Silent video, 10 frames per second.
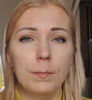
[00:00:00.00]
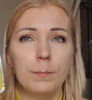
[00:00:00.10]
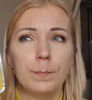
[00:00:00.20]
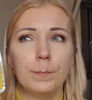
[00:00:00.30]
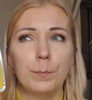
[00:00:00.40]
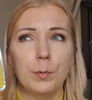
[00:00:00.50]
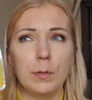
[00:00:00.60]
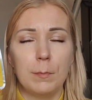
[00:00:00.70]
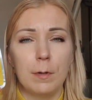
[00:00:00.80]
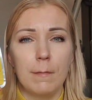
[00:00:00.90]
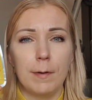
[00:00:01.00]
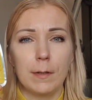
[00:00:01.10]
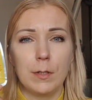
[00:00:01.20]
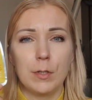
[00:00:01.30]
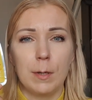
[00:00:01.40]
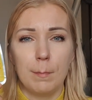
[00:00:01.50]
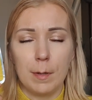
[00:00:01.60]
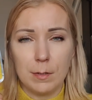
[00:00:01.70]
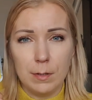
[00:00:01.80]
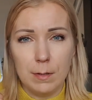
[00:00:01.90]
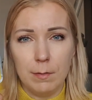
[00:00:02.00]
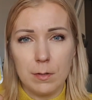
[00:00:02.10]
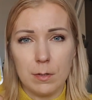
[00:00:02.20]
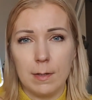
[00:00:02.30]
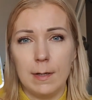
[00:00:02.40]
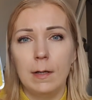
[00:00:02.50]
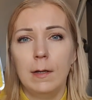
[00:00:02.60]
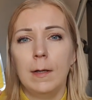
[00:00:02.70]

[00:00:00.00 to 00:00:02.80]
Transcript: Mm, buzia była faktycznie bardziej nawilżona.